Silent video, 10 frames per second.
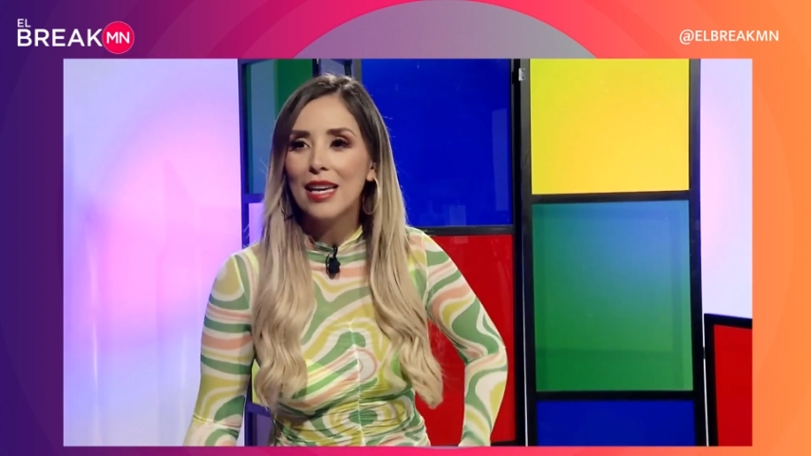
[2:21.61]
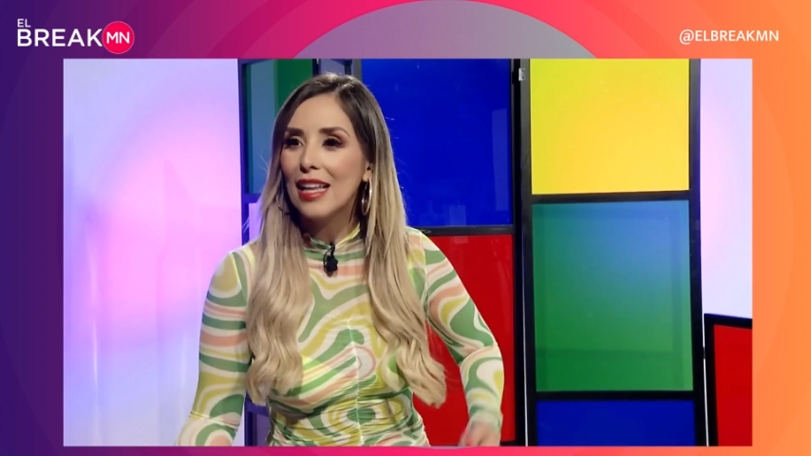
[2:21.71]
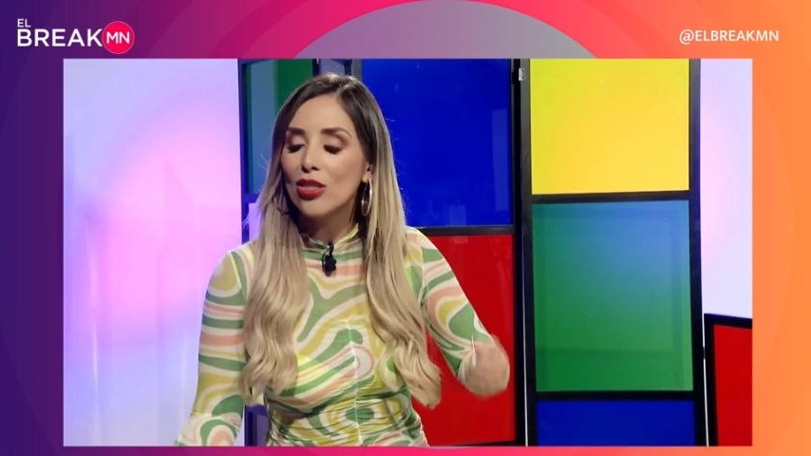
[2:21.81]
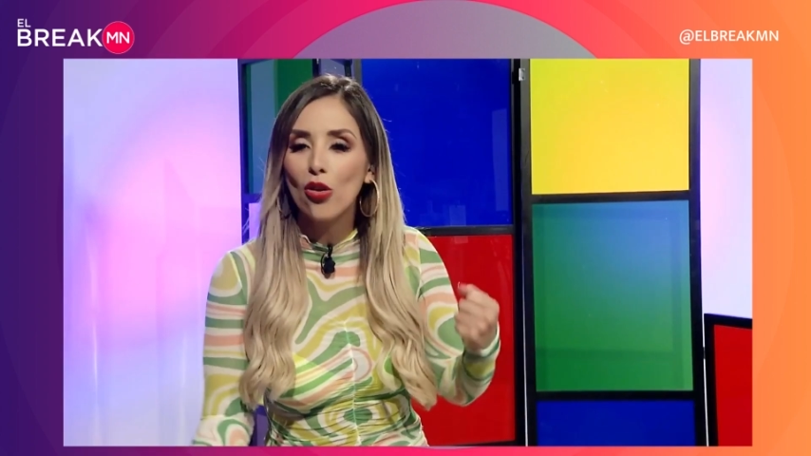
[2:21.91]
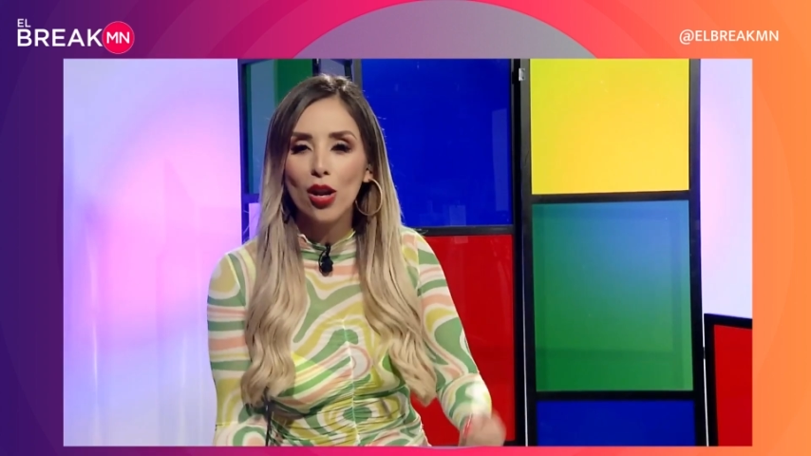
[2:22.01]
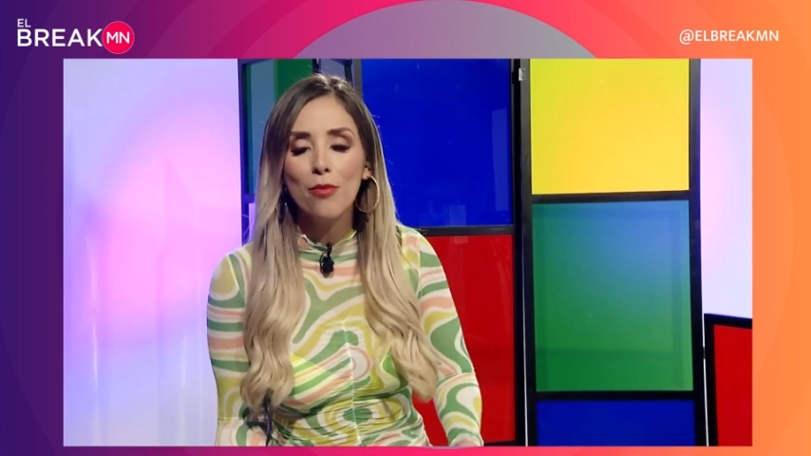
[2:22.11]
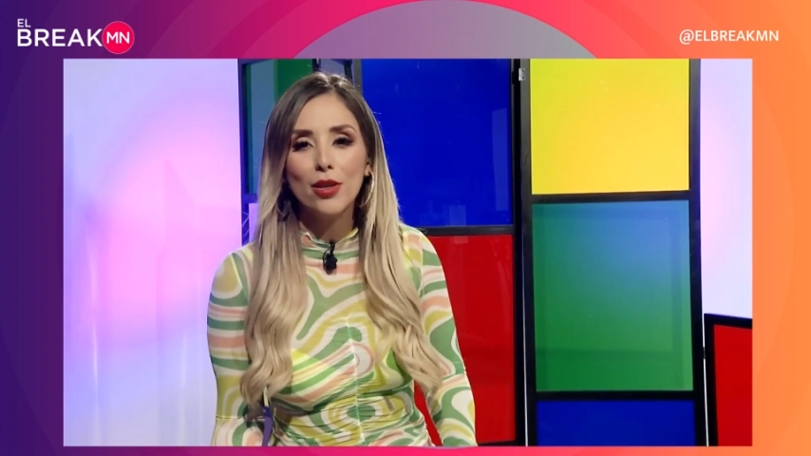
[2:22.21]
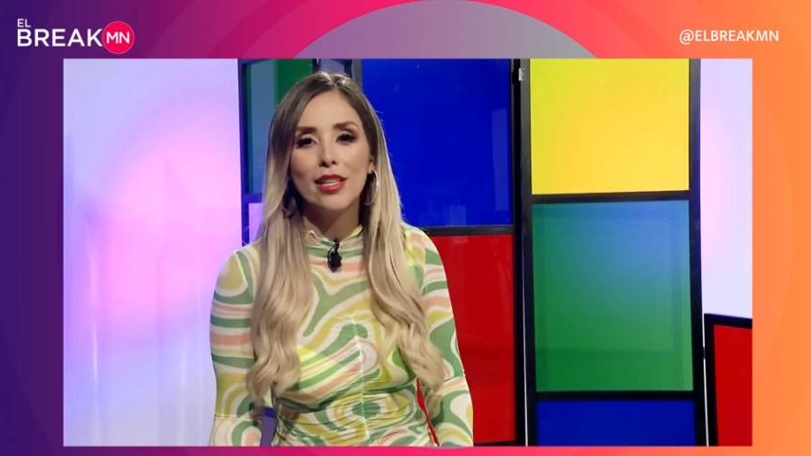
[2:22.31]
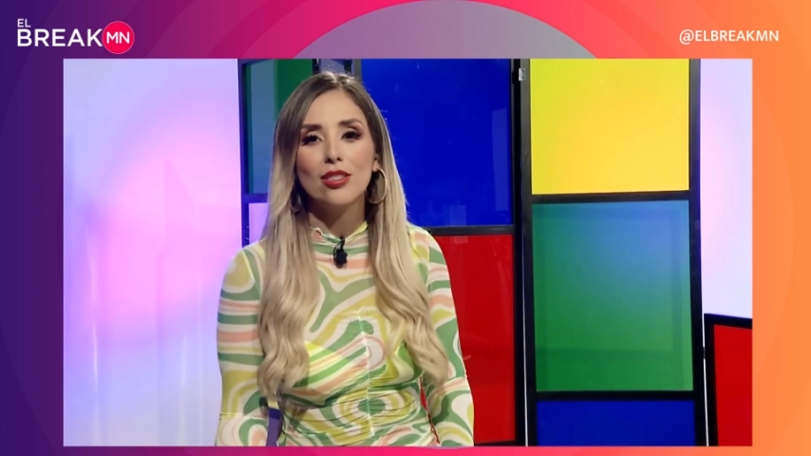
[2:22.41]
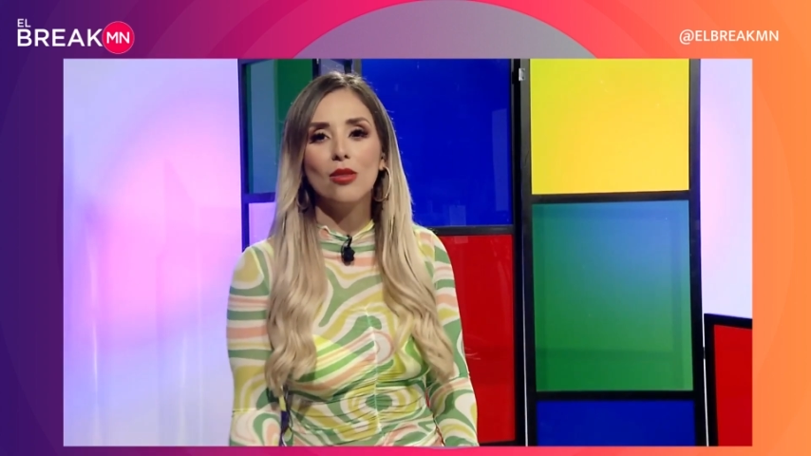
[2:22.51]
atoro
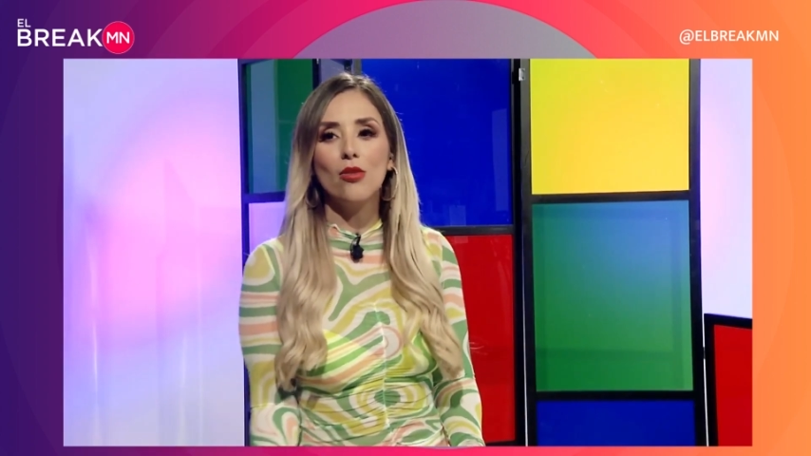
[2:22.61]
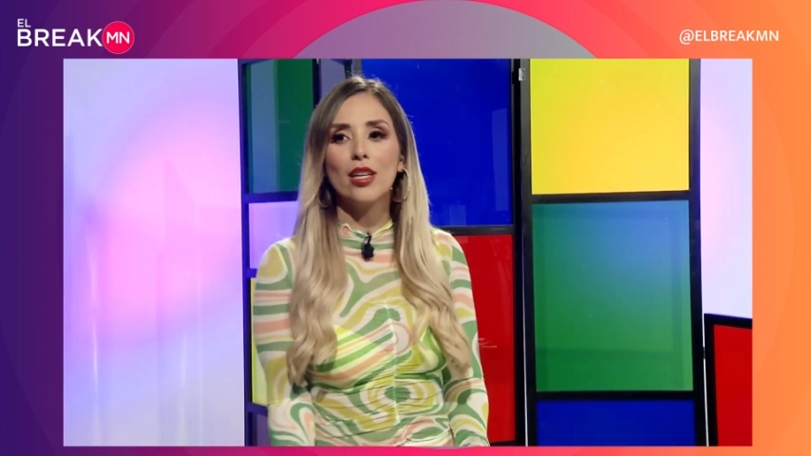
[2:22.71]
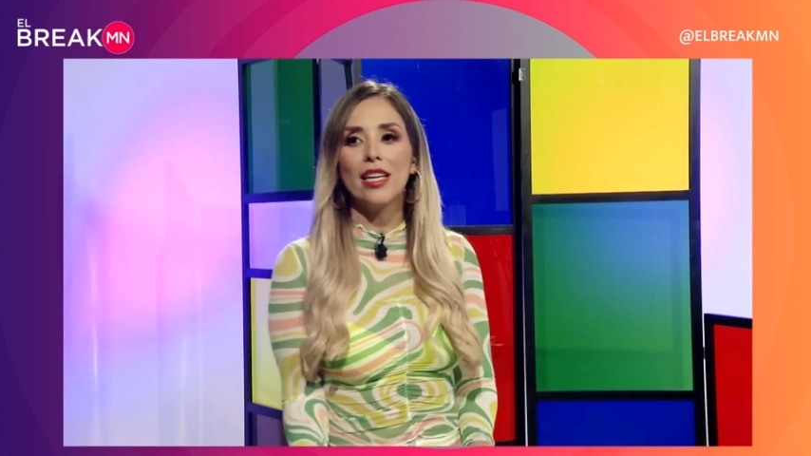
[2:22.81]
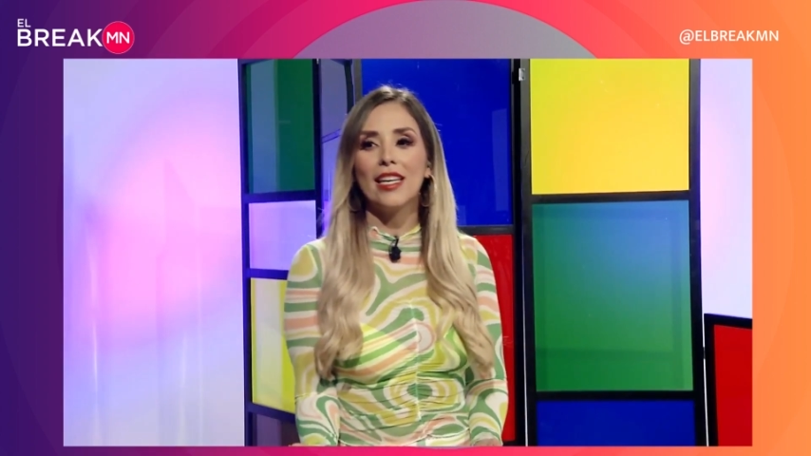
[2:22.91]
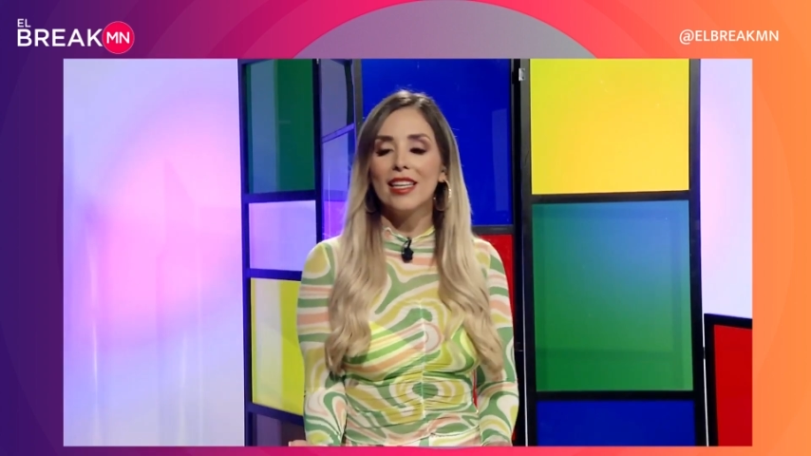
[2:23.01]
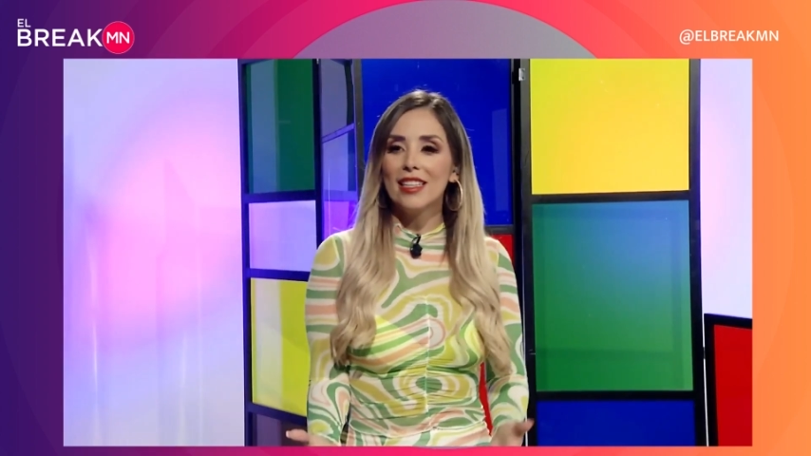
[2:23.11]
porque es como que